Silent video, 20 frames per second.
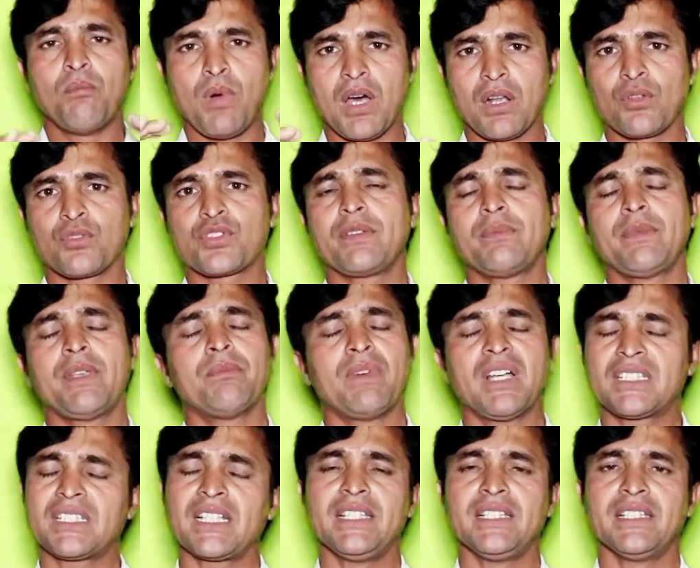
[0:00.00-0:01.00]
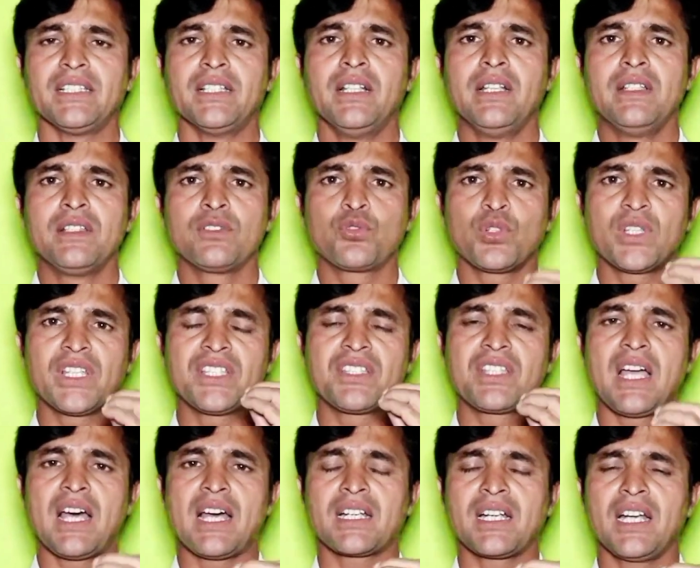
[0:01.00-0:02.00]
भरोसे में मत रहिए क्योंकि
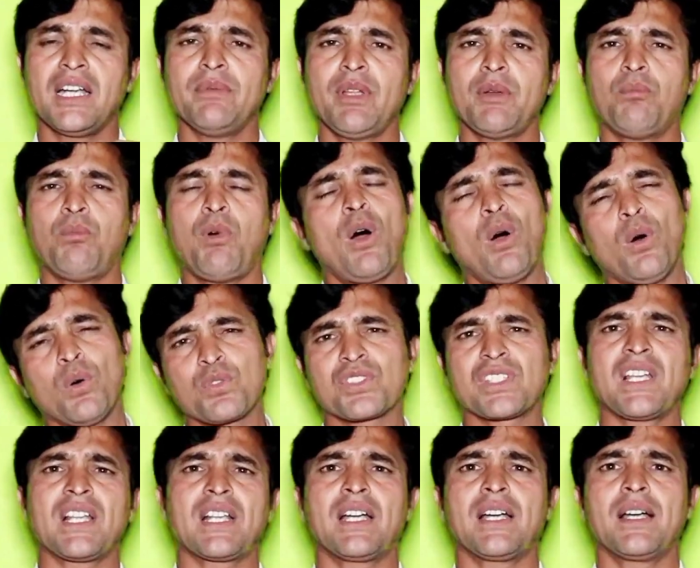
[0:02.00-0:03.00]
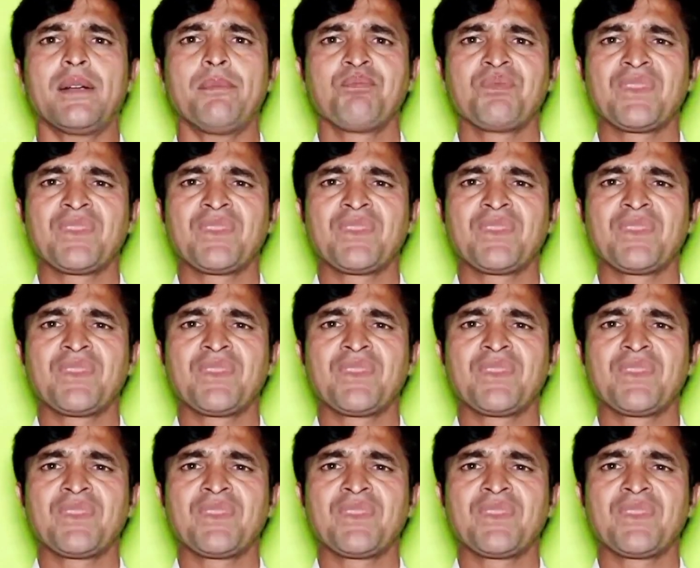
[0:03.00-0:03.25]
झारखंड में बहुत सारा